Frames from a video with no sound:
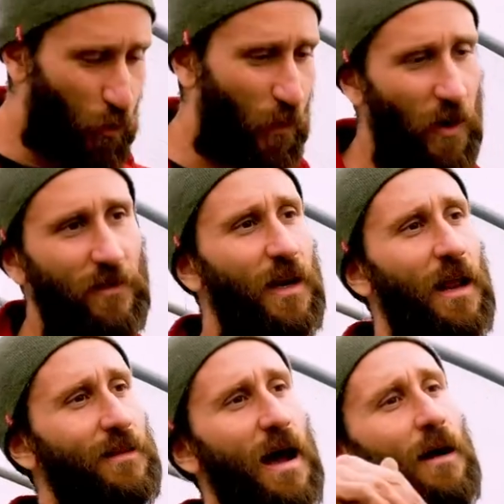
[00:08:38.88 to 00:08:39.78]
i supporti, in
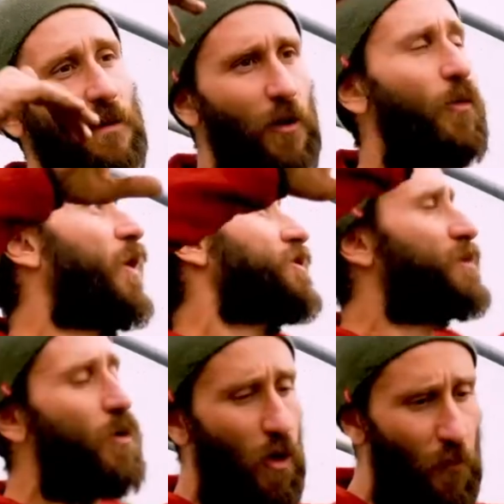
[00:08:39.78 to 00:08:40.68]
realtà l'anno
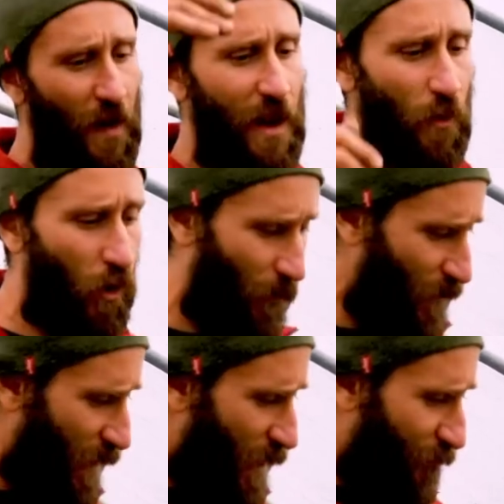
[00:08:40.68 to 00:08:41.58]
prossimo faremo
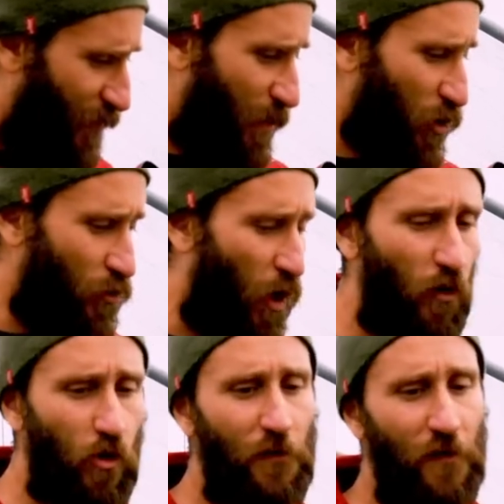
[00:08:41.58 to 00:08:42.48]
faremo di
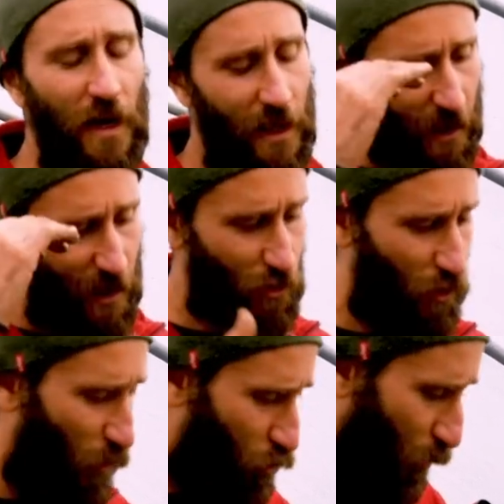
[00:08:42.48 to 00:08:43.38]
nuovo con i fili che
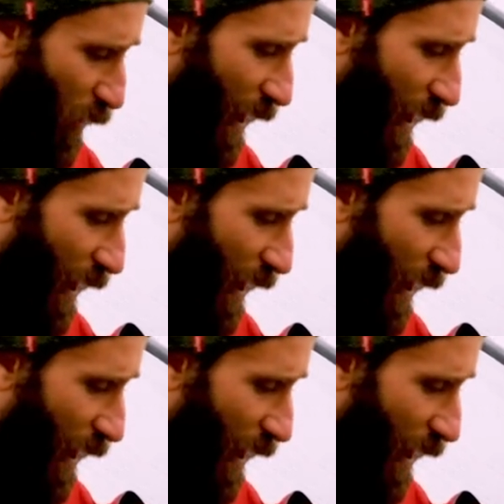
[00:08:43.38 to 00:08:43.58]
crescono molto